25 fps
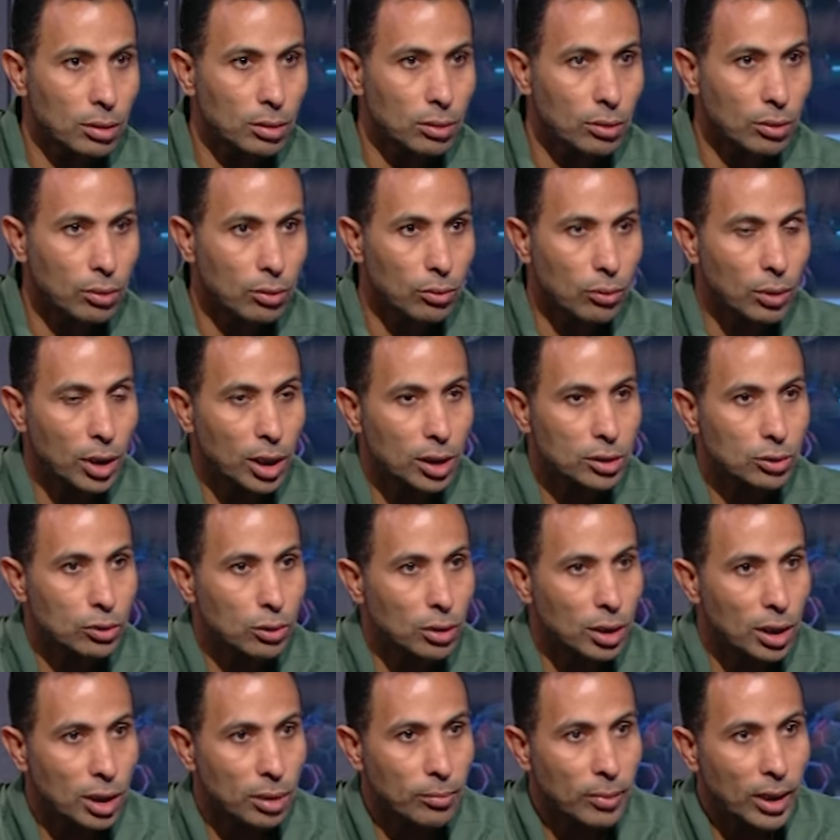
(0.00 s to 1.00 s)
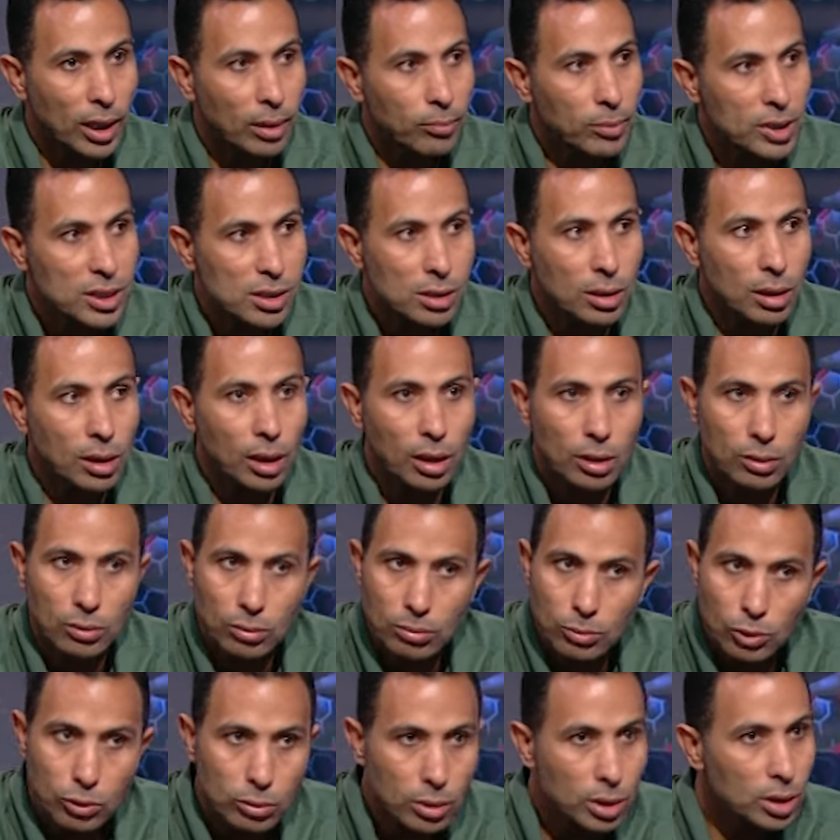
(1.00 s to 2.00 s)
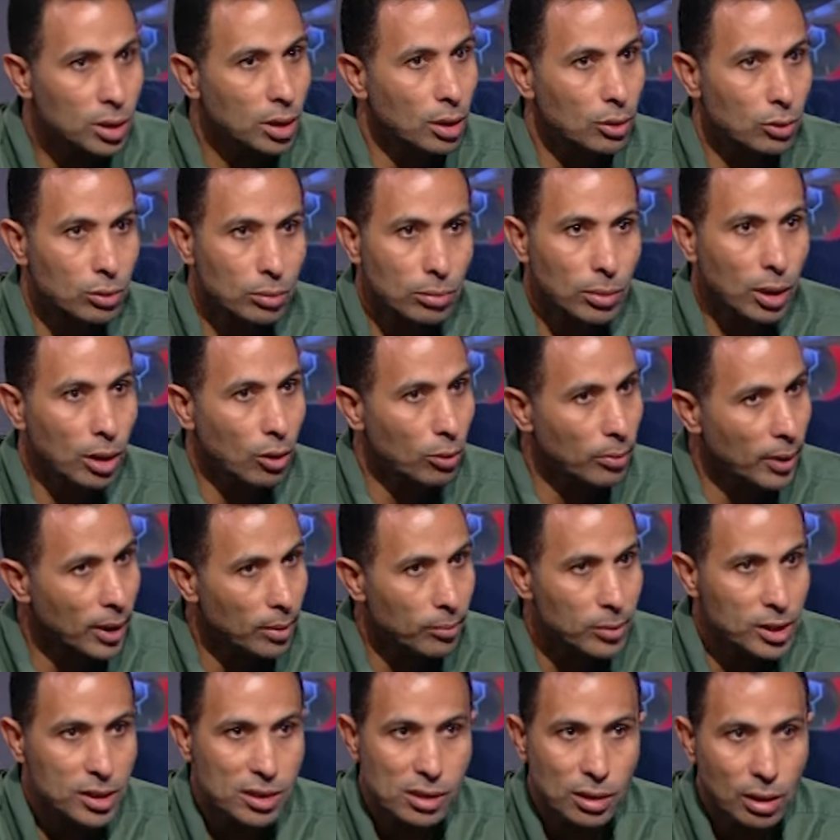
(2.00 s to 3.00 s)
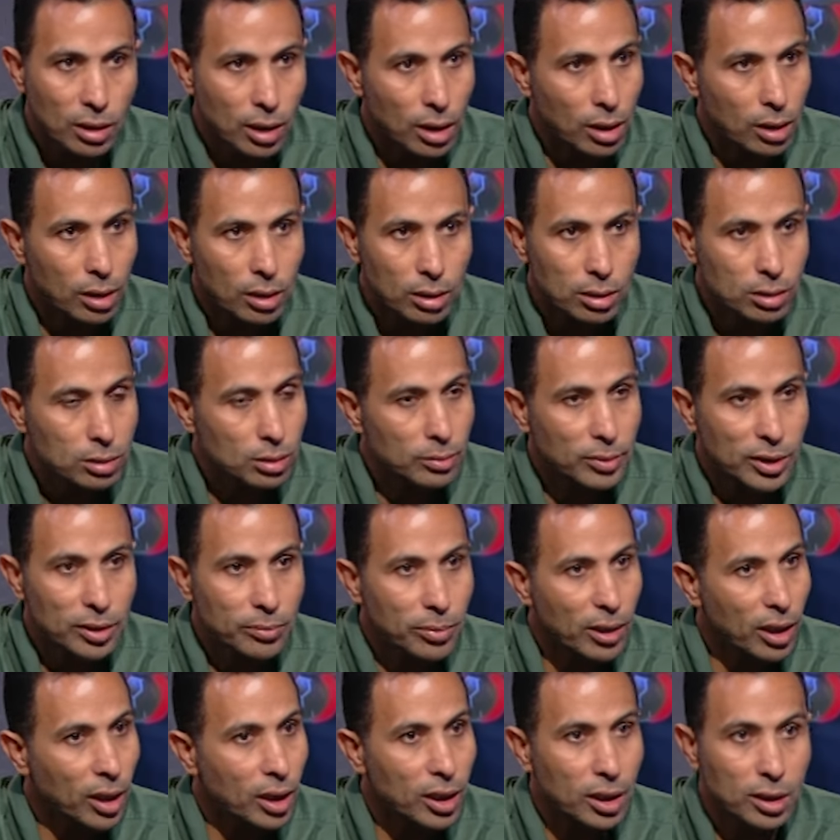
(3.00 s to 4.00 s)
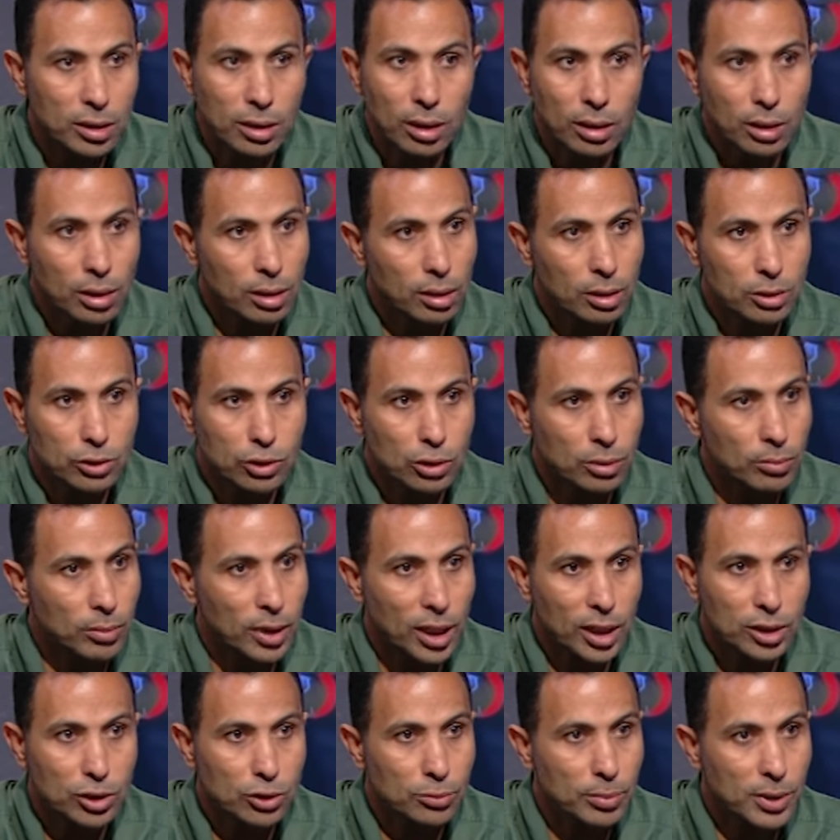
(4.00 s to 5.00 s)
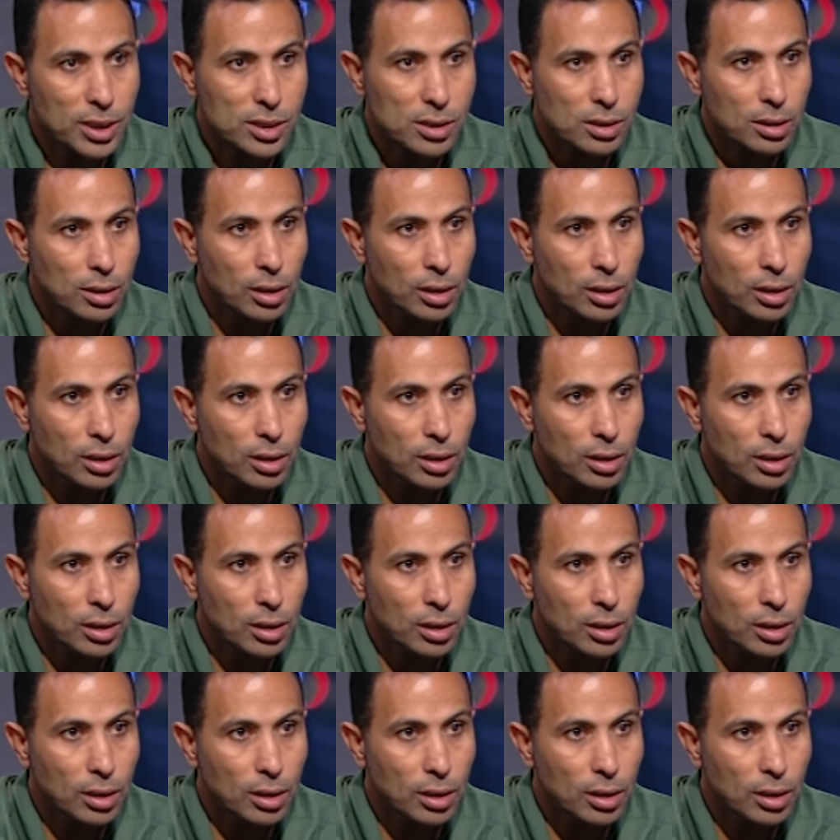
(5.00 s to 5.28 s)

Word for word: واحد يقول صح. لك محمد صلاح ممكن تاخد برضه محمد صلاح قيمه كبيره جدا عشان ما حدش غالبا